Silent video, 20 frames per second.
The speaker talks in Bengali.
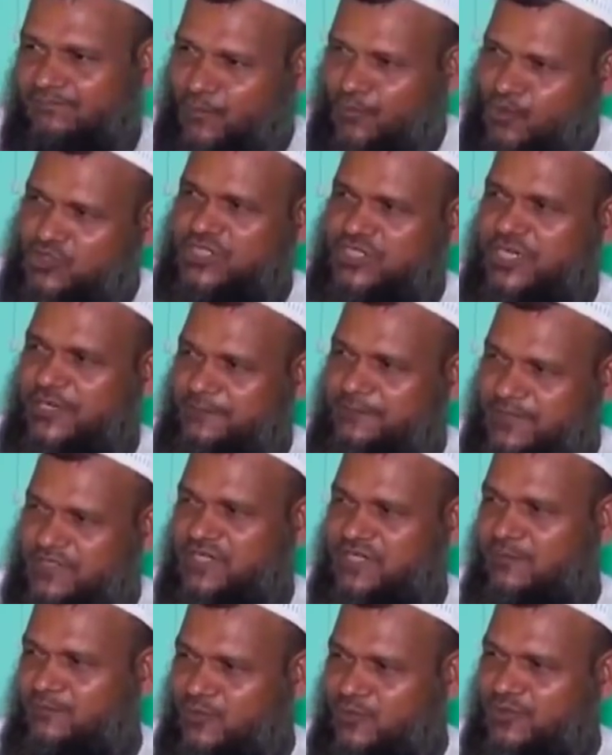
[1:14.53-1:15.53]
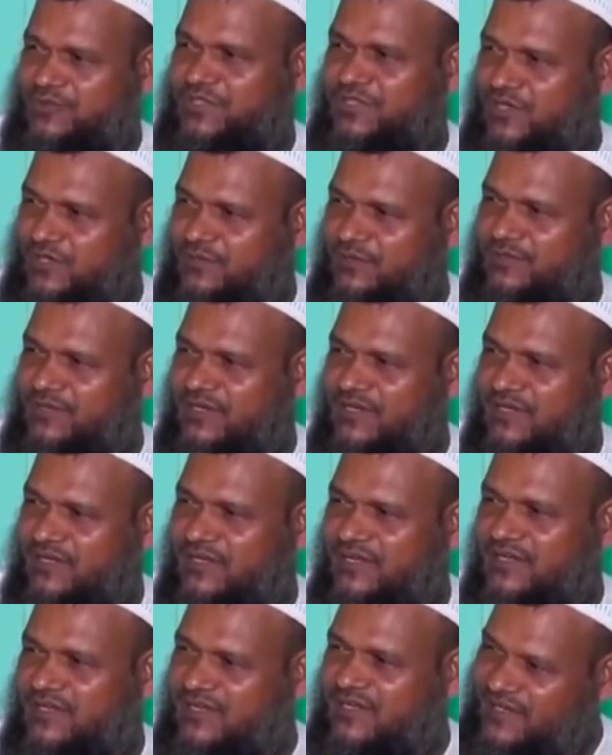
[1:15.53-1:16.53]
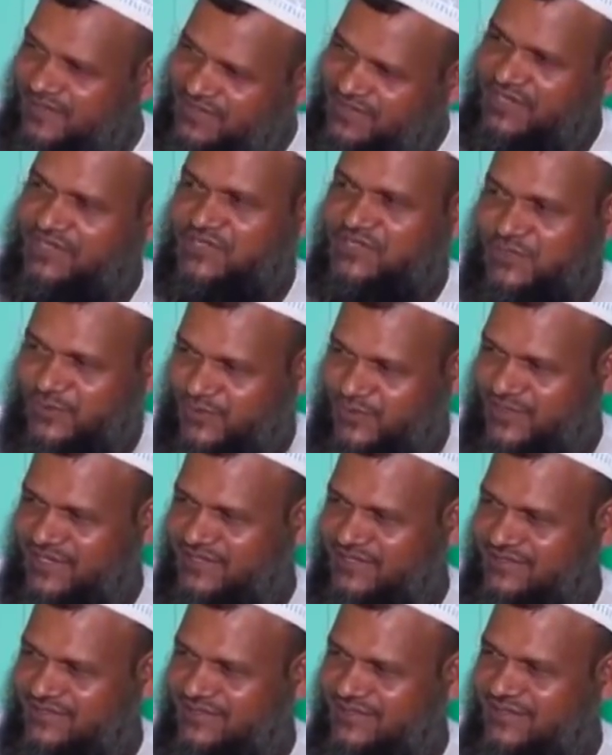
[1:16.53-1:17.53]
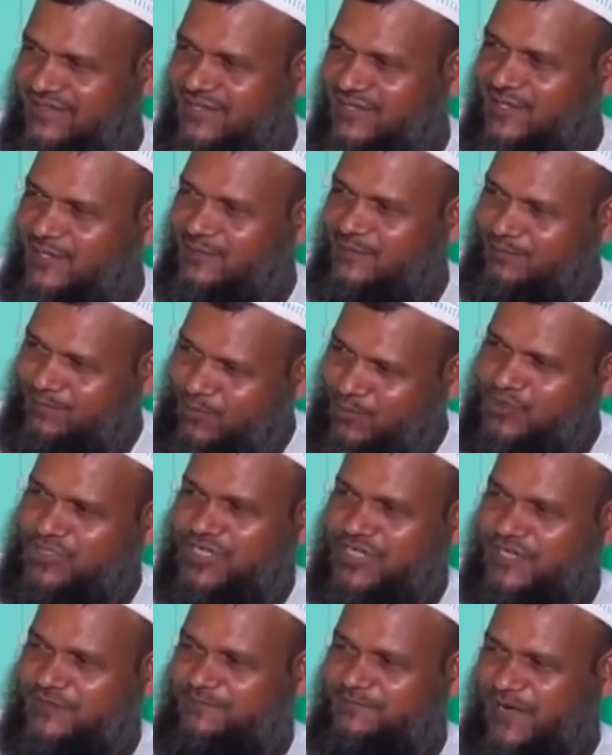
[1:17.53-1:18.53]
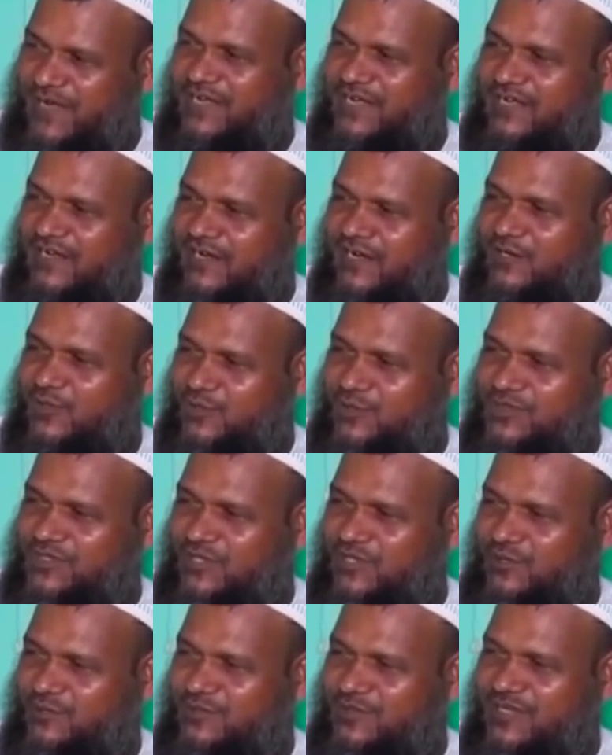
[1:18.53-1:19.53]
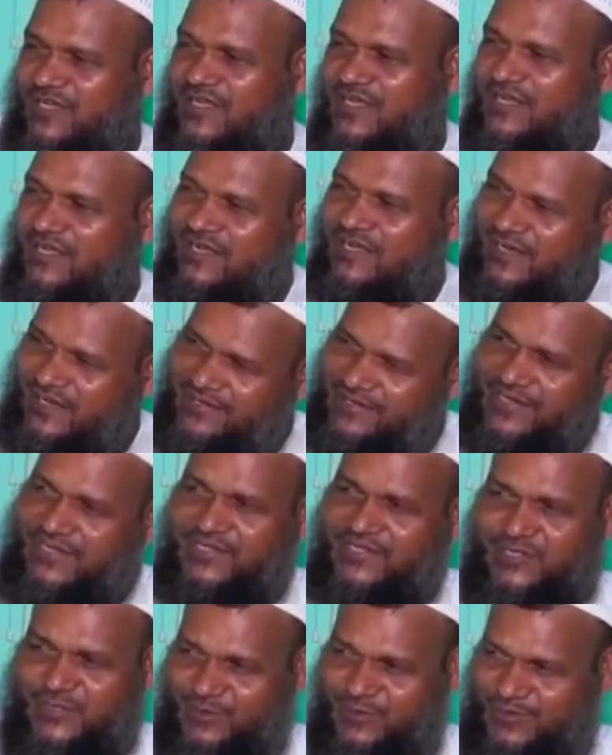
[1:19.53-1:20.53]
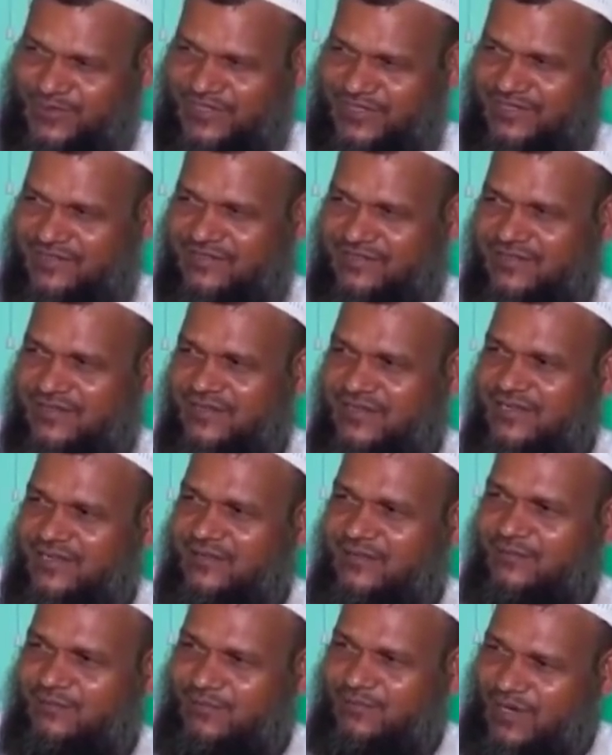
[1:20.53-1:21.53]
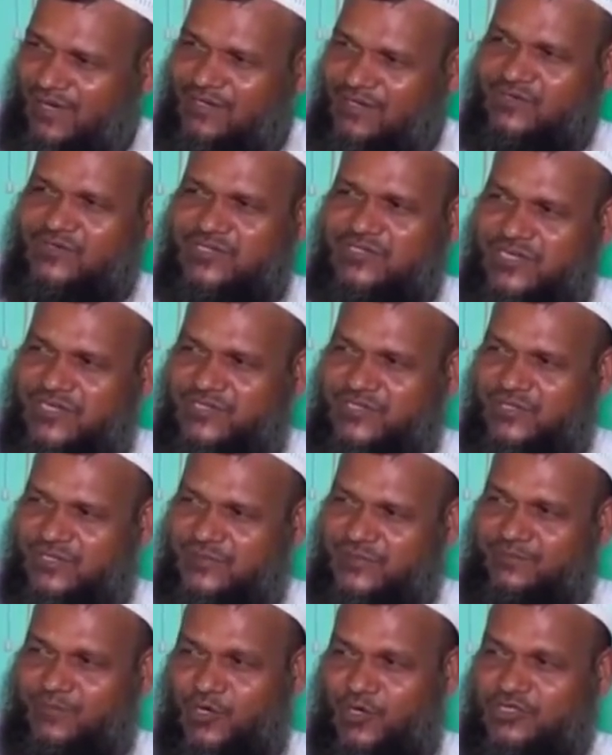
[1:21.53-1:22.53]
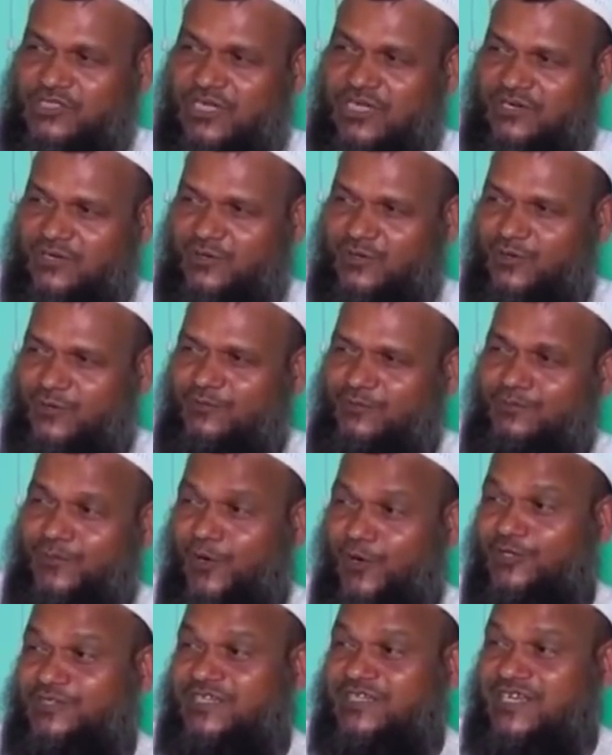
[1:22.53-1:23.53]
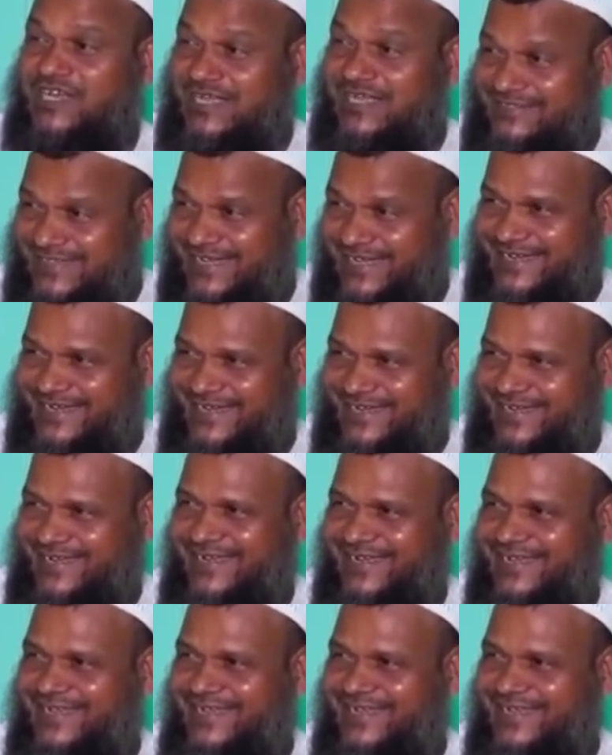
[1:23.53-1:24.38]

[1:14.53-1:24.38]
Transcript: বসেই পেশাব করতে হবে এটাই সন্ন্যাস বসেই পায়খানা করতে হবে এটাই সন্ন্যাস মানুষের যদি বসার কোনো পথ না থাকে